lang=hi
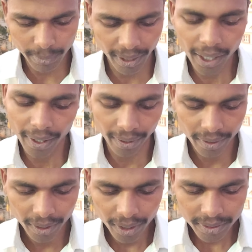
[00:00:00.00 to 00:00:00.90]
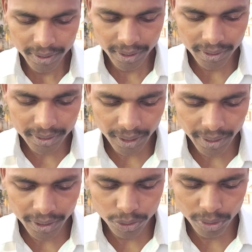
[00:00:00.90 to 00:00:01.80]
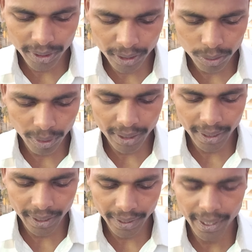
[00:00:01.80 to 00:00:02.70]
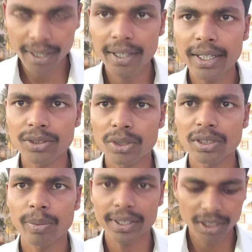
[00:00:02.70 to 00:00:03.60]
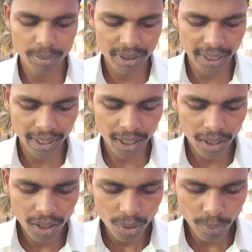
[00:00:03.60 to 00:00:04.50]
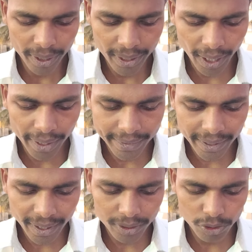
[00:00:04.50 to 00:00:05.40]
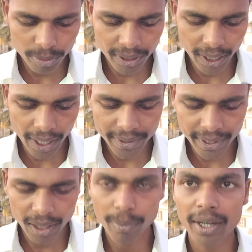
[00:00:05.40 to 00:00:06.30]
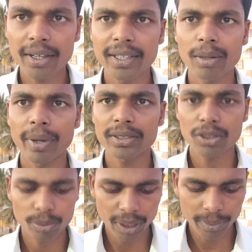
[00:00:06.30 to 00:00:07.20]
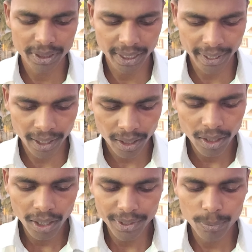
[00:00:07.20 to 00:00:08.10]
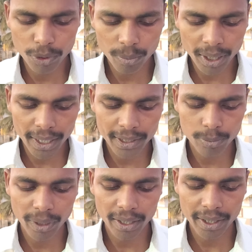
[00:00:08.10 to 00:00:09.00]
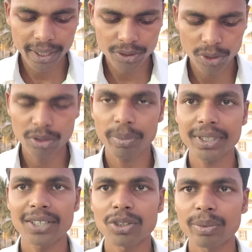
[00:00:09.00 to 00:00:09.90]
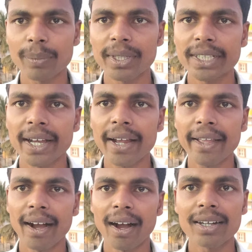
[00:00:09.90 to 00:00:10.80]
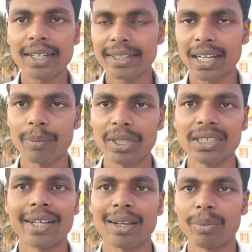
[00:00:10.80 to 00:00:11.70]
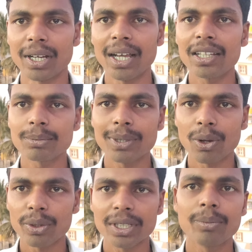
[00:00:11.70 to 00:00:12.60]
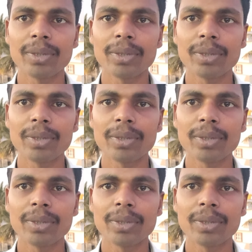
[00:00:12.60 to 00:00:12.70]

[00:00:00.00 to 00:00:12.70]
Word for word: सैलरी बढ़ाया है सी सैलरी जो टेंथ ट्वेल्थ का है ग्यारह हज़ार छः सौ बासठ मिल जाएगा वहीं आई का जो भी है आई का बारह हज़ार बासठ रुपया मिल जाएगा डिप्लोमा है तो बारह हज़ार छः सौ पचास रुपया मिल जाएगा ये आठ घंटे का मिल जाएगा फिलहाल इसमें ओ